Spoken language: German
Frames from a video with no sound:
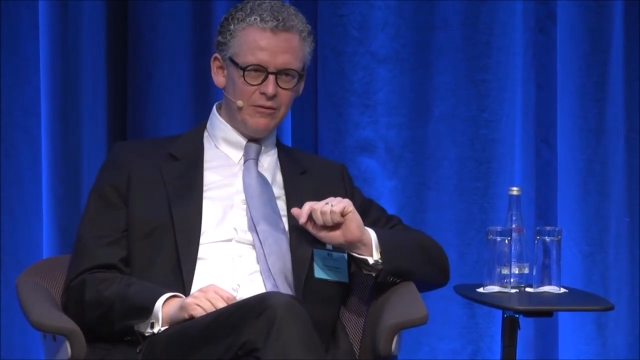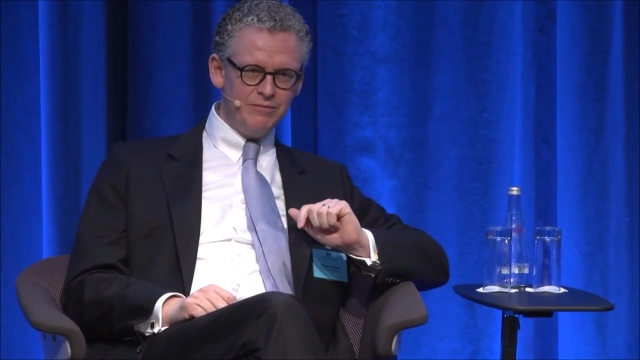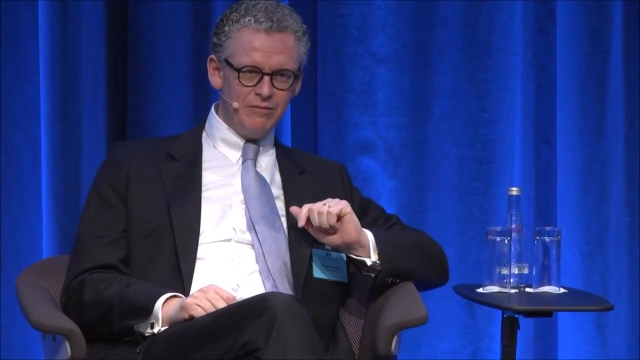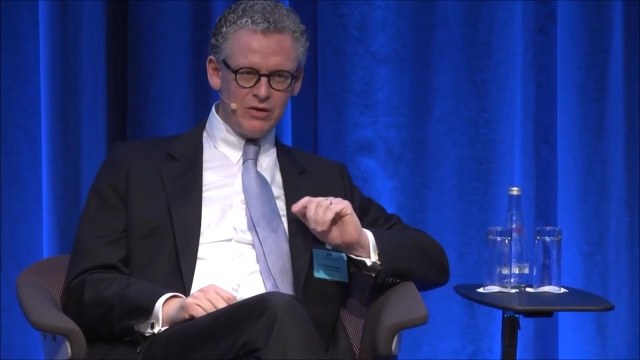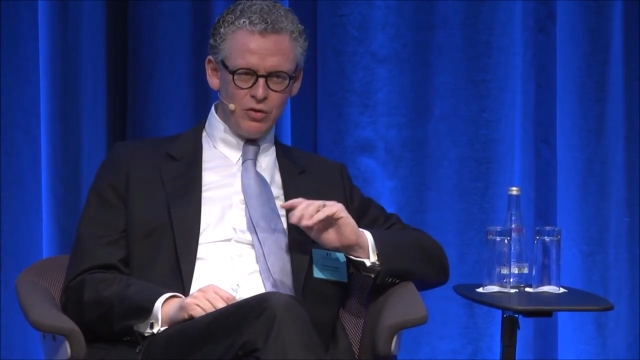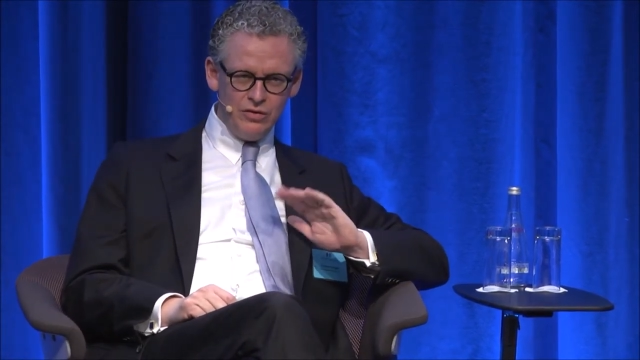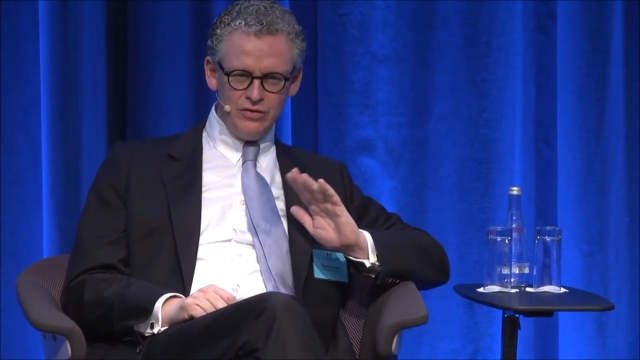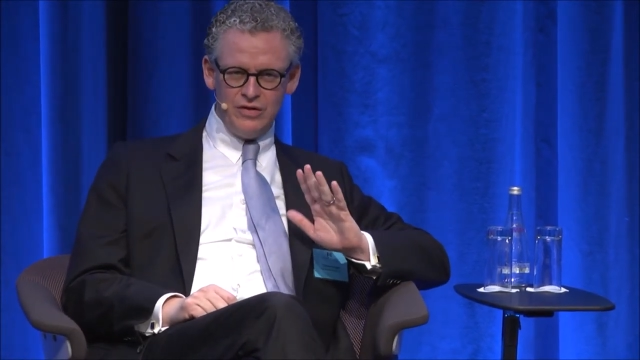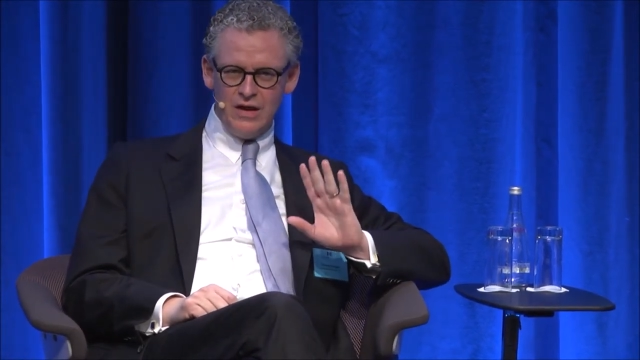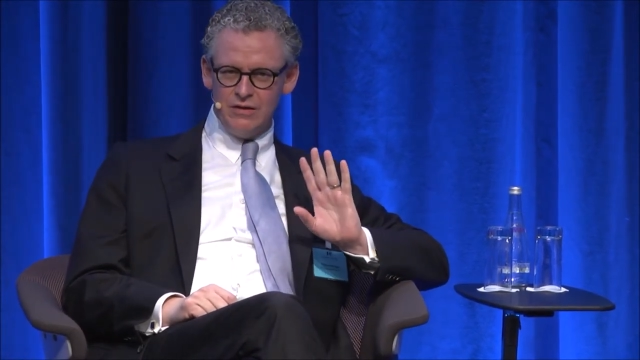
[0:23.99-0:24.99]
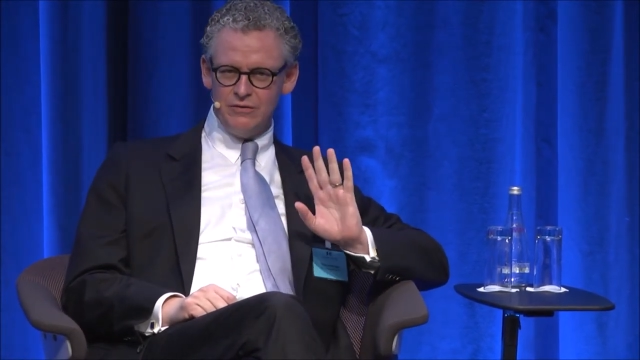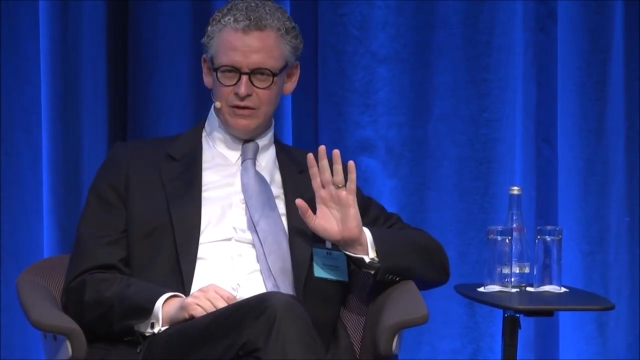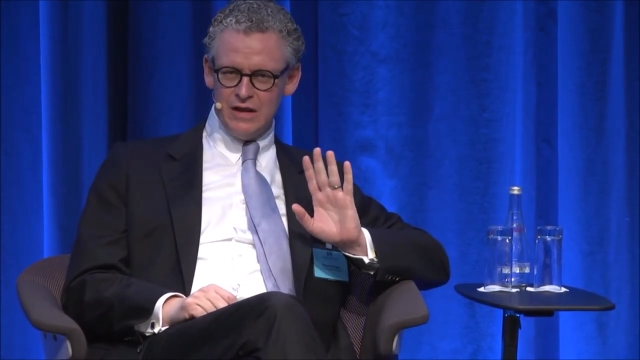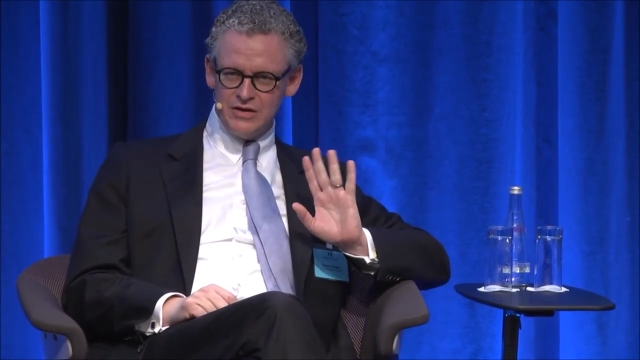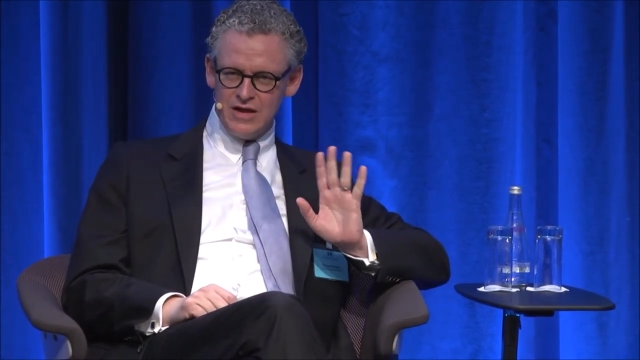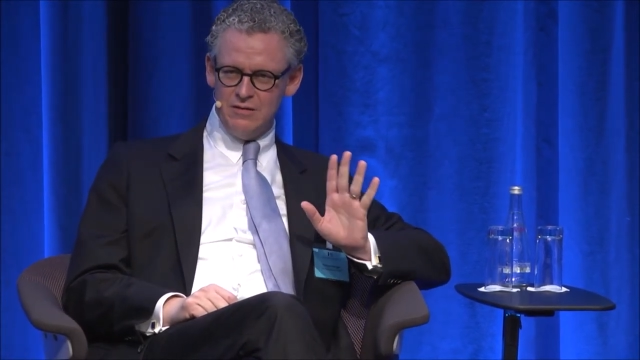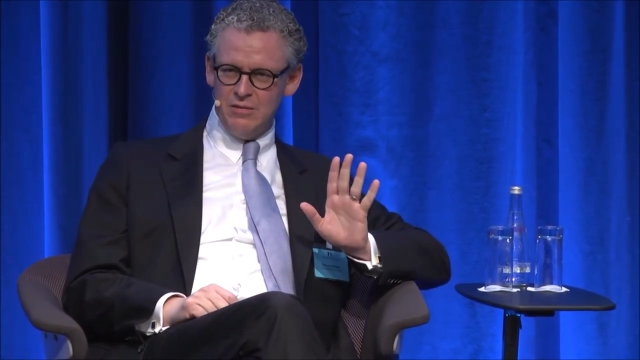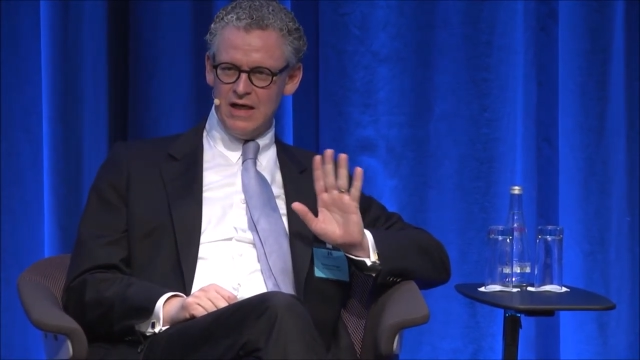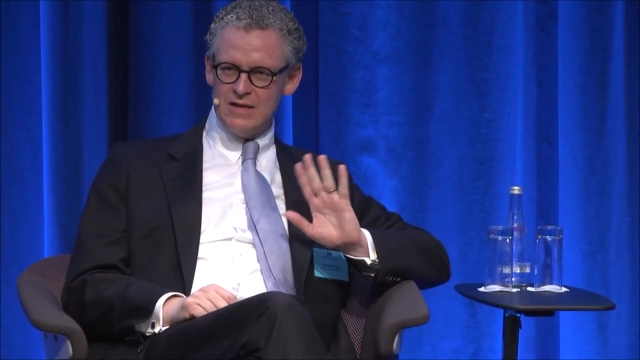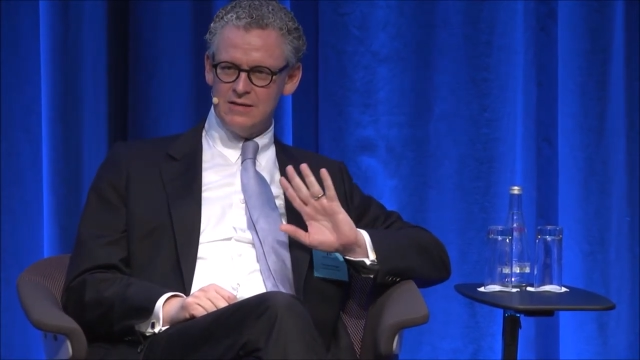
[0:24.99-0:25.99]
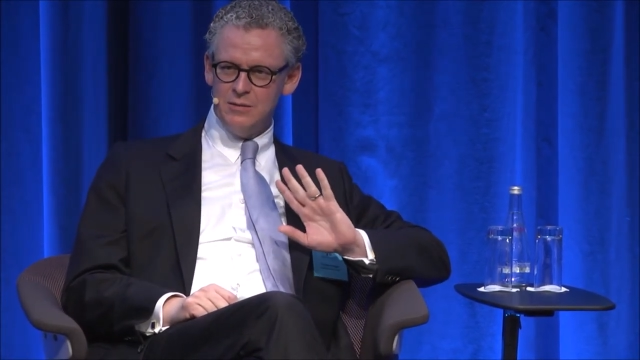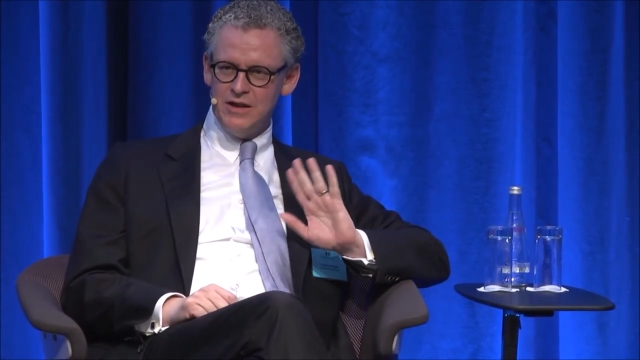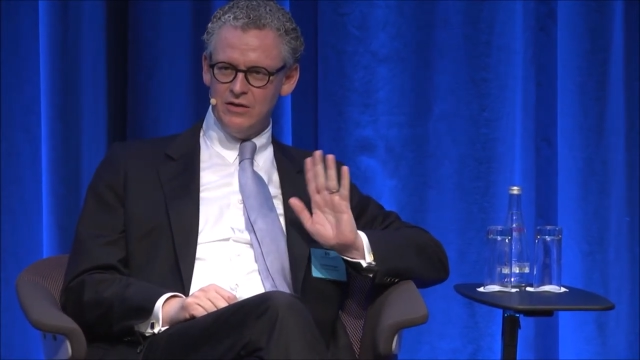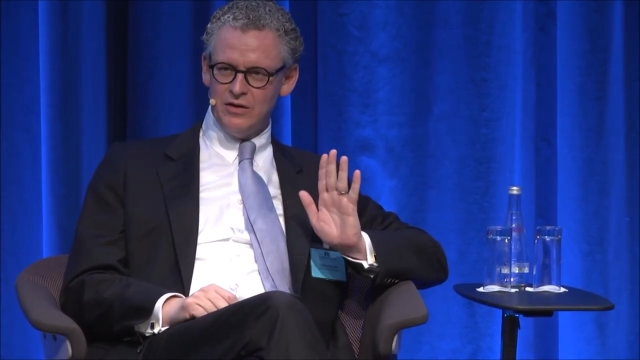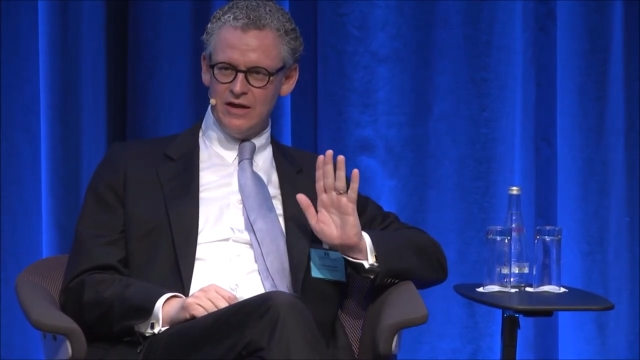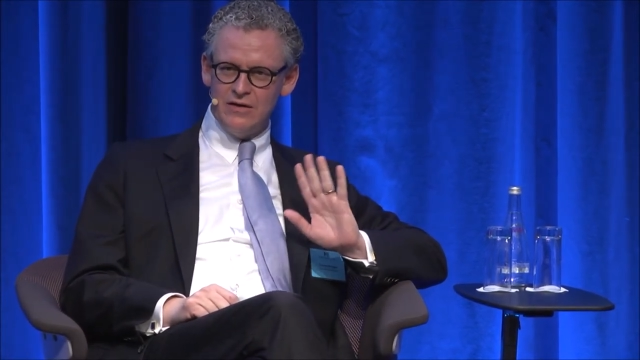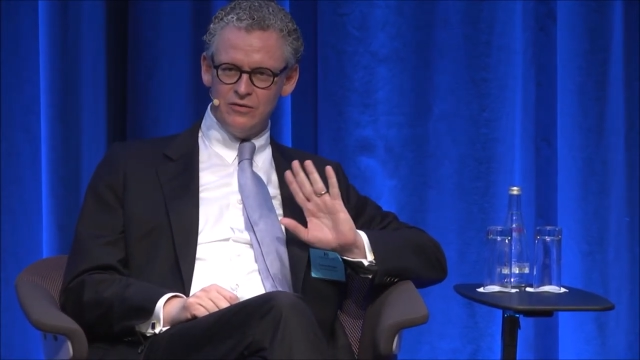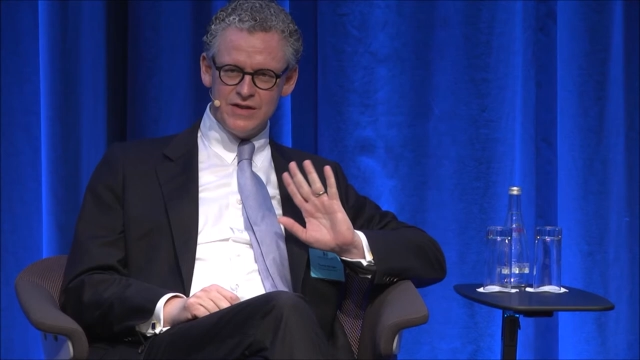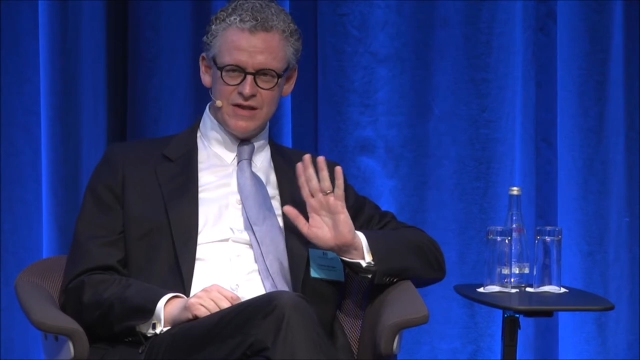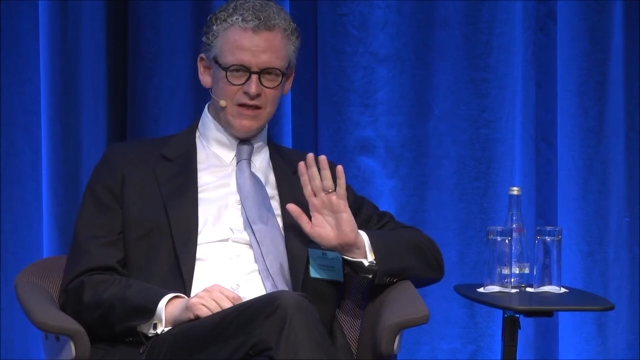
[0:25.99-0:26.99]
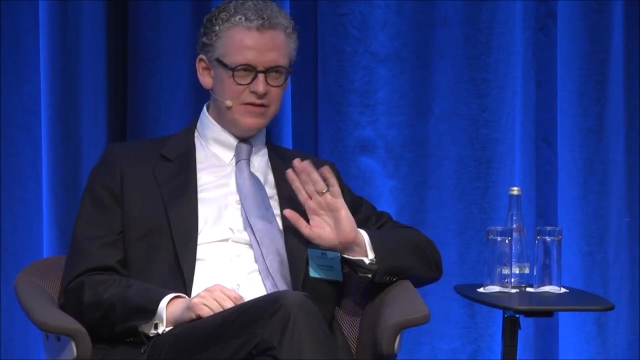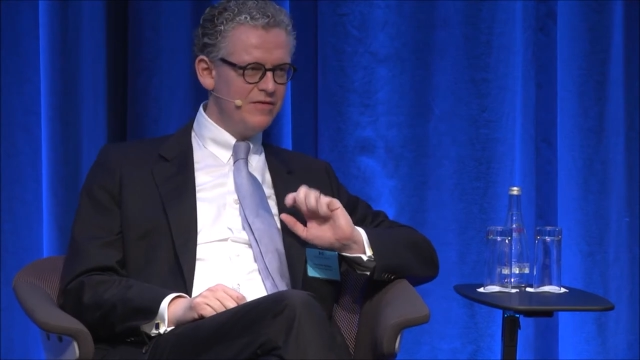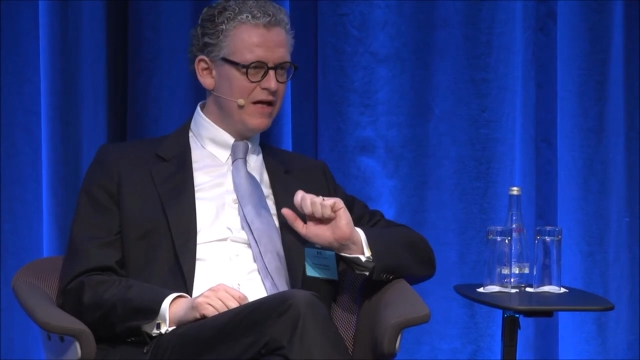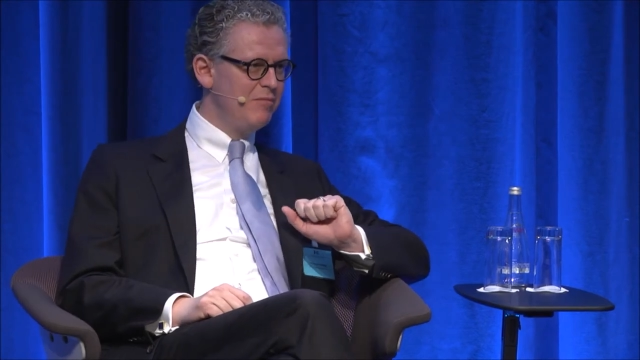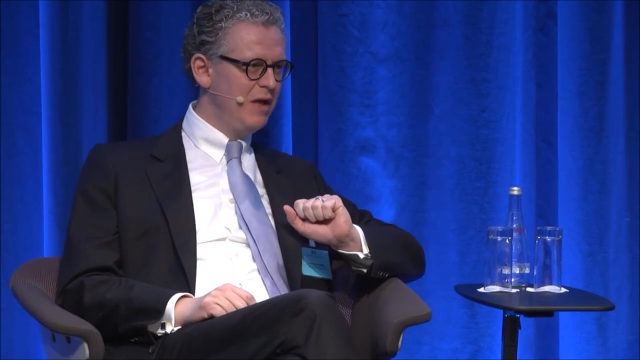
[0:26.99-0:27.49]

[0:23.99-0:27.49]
Man könnte sagen, vielleicht keine Blase, aber hier und da sowas ähnliches wie ein